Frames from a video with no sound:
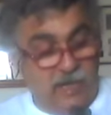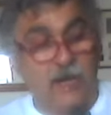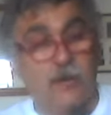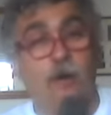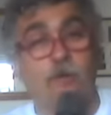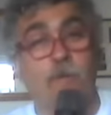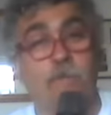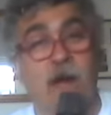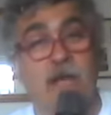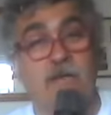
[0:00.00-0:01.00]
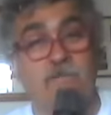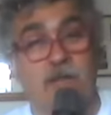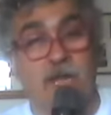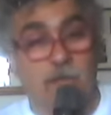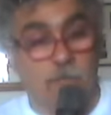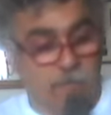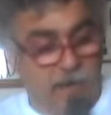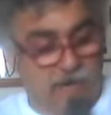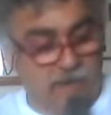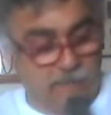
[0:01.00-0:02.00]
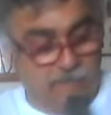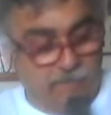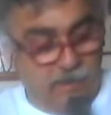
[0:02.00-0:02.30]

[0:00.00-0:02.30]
e non compagni frega compagni.